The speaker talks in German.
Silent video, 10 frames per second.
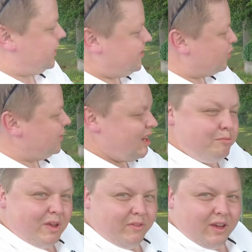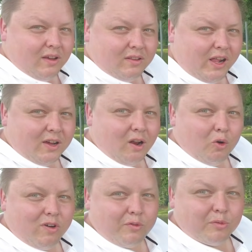Der ist original im BMW
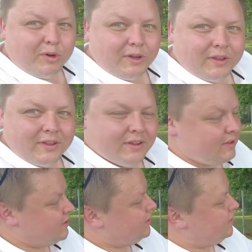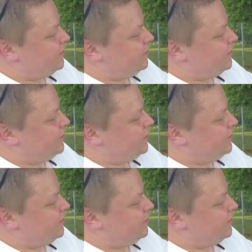Teilkatalog verfügbar. Ah, okay.